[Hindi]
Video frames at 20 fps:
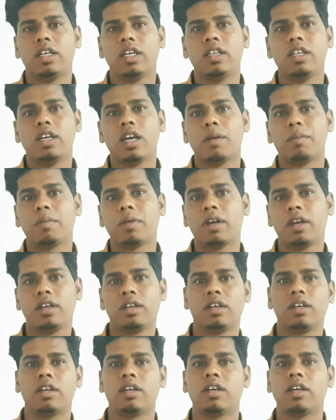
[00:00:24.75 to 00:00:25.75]
यदि
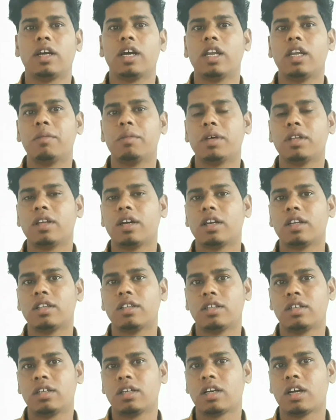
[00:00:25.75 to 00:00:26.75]
आपके गले में
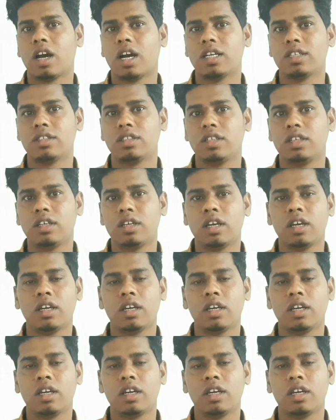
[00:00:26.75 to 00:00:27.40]
दर्द खांसी